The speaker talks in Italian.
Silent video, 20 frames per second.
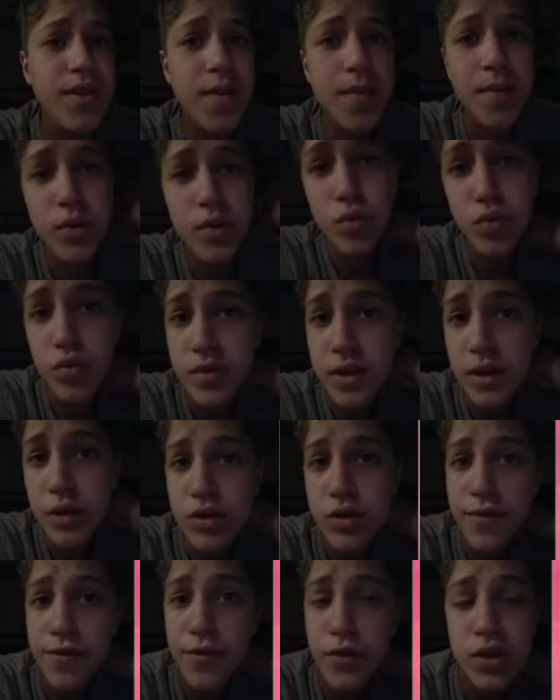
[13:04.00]
così fosse,
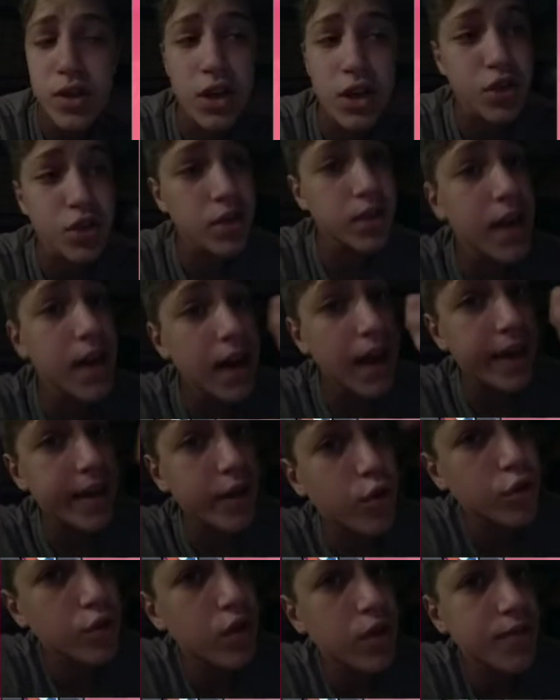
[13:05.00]
lasciate il like, condividete
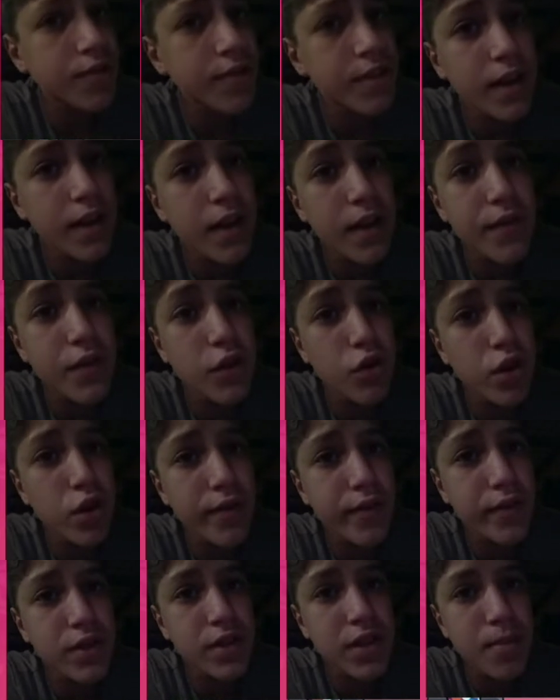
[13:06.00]
il video con i vostri amici